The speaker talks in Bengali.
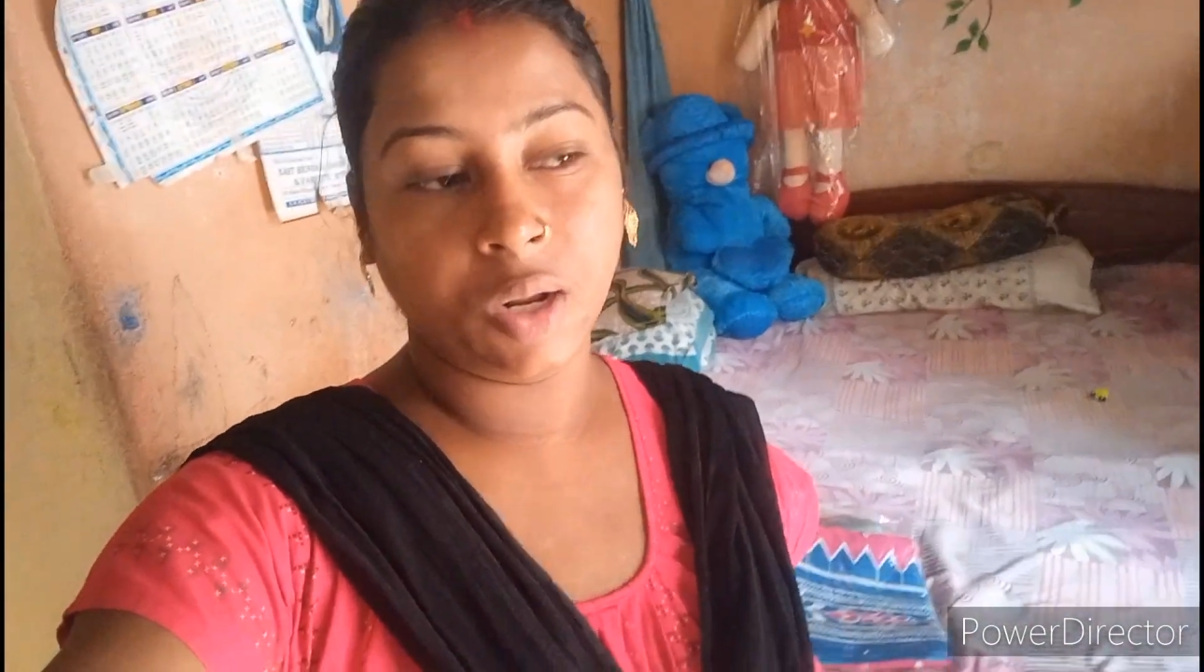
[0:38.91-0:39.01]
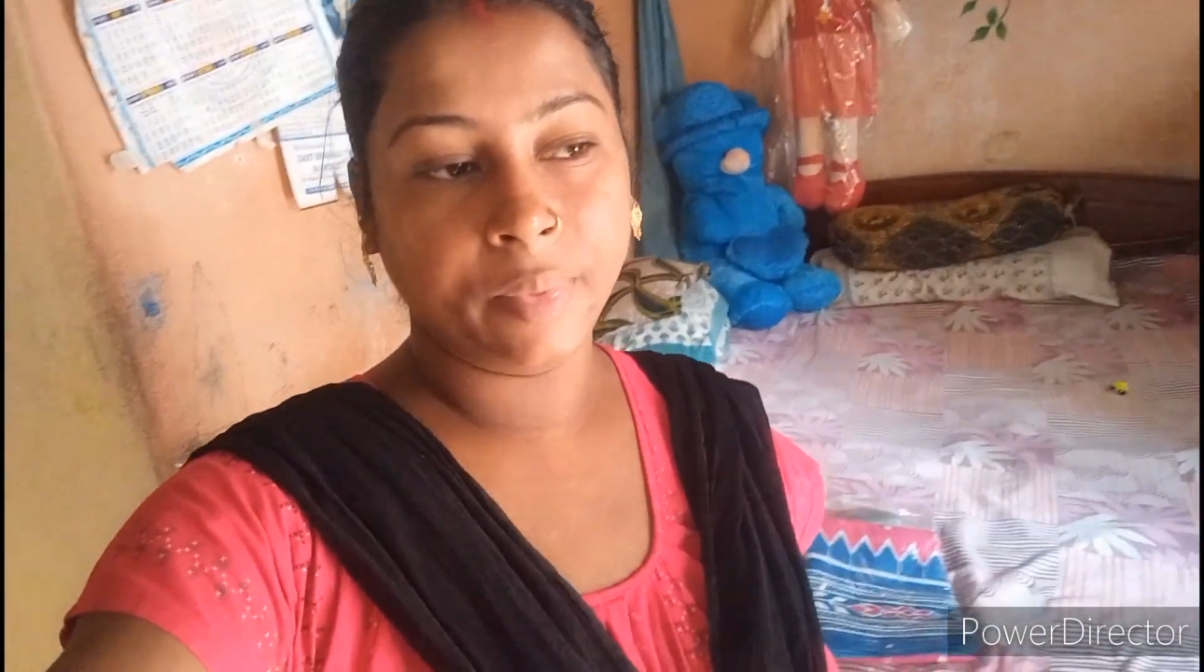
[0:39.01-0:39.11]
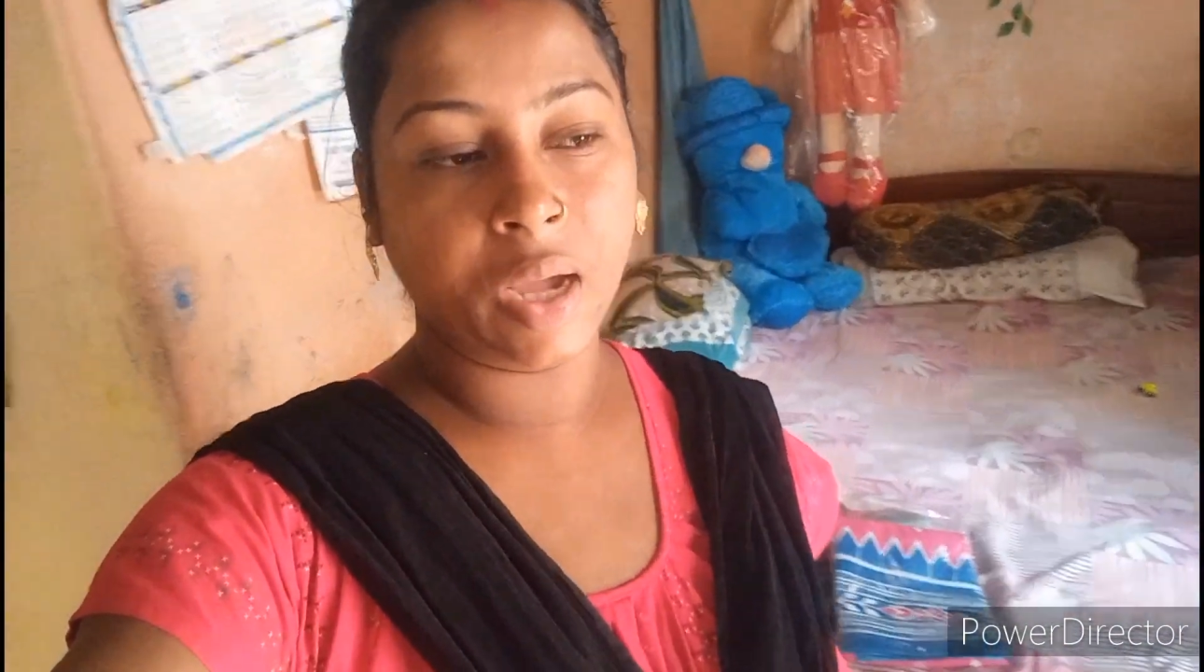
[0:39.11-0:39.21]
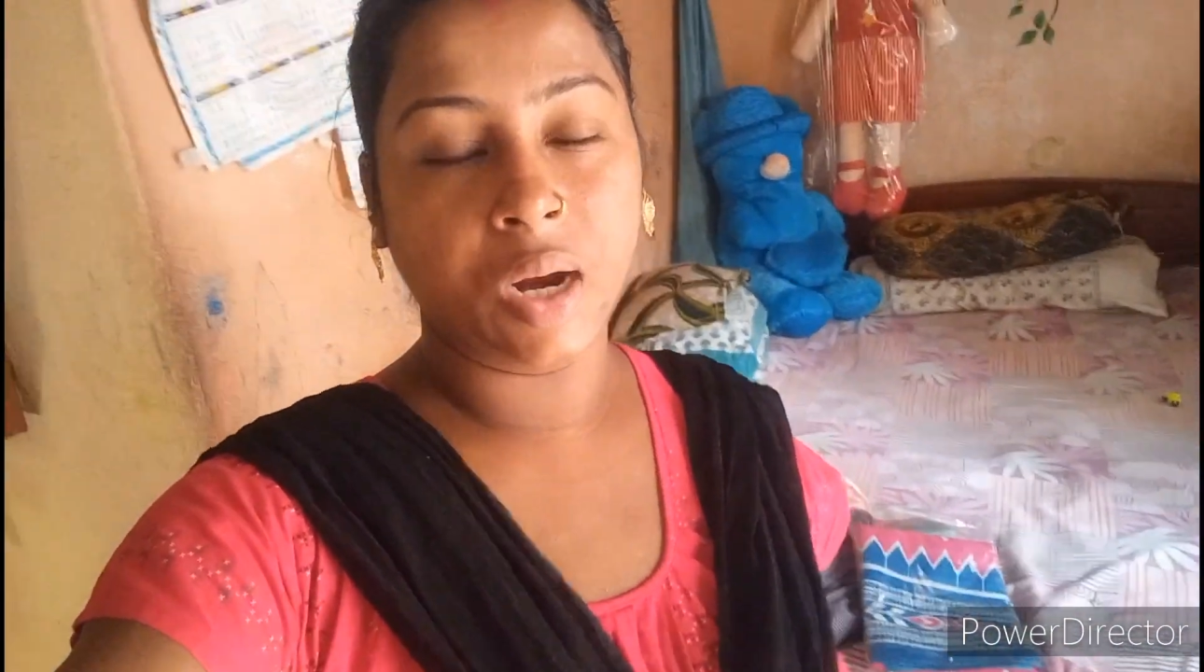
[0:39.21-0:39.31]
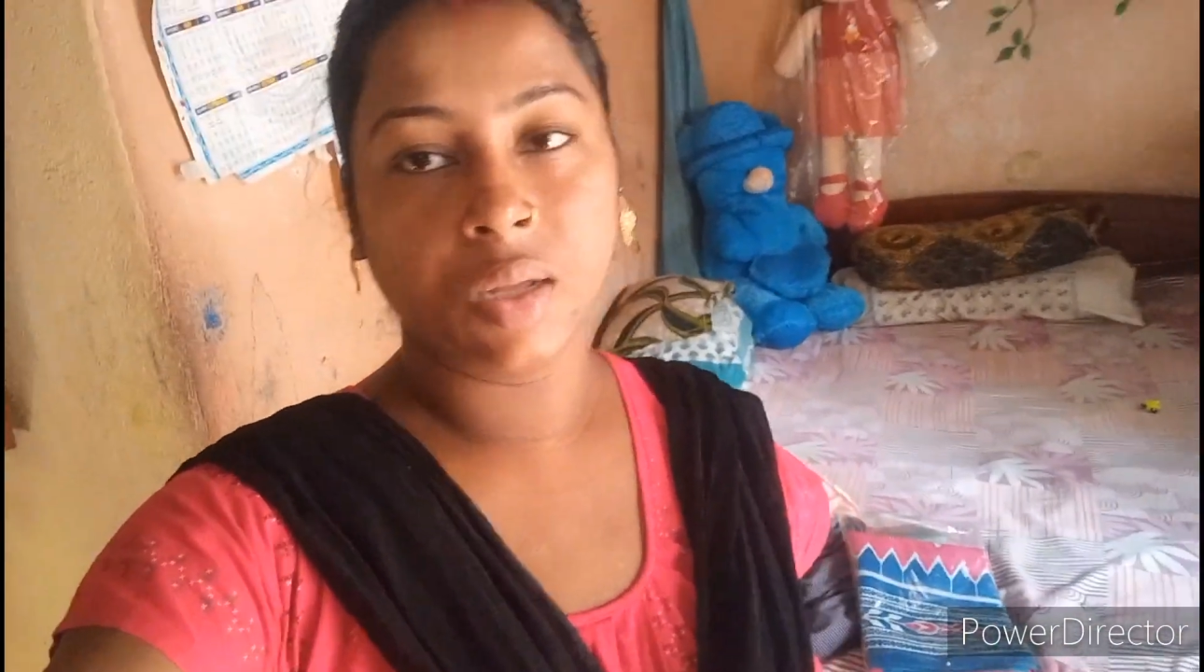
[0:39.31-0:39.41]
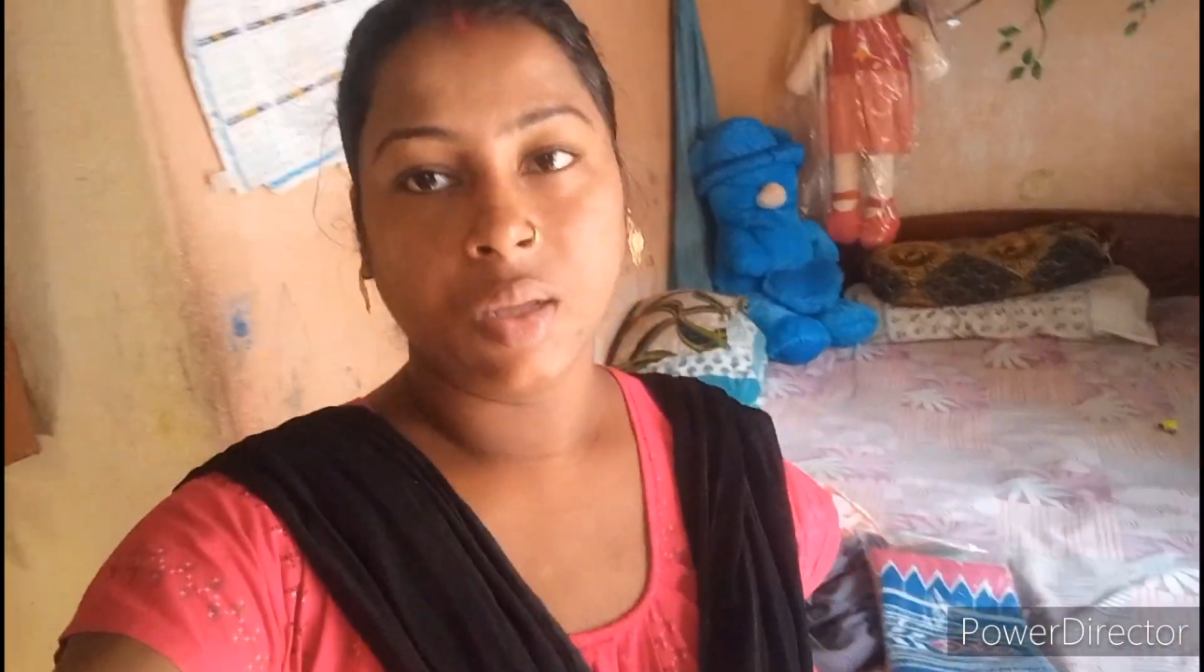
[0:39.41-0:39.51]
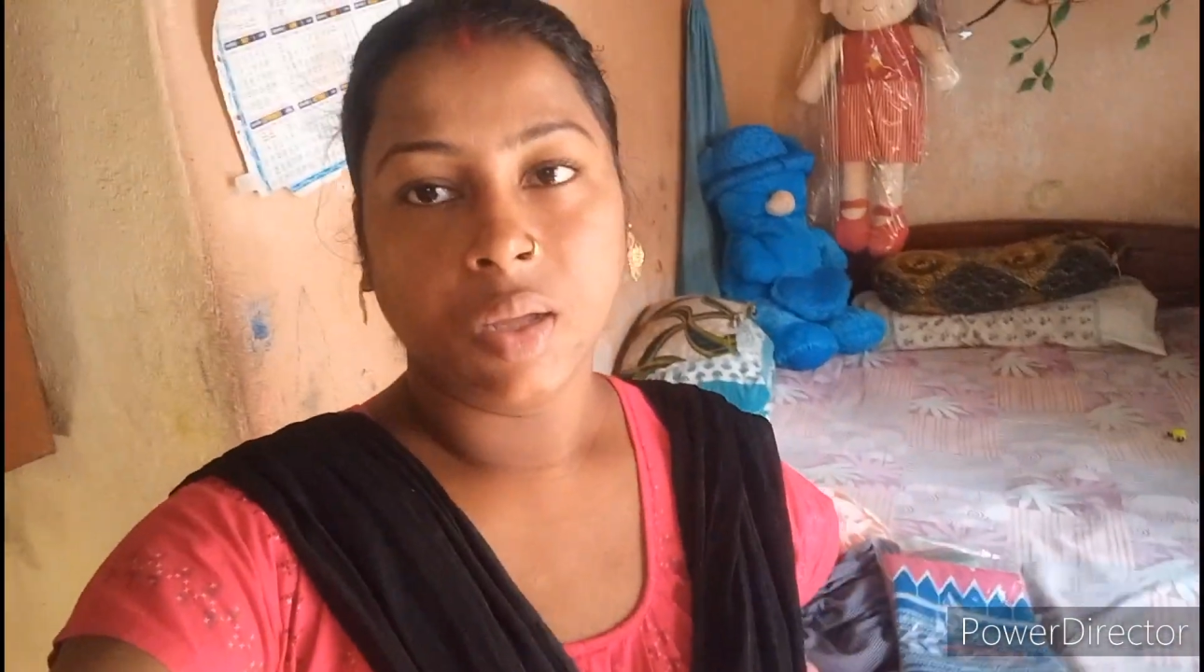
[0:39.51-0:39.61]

পরাবে আর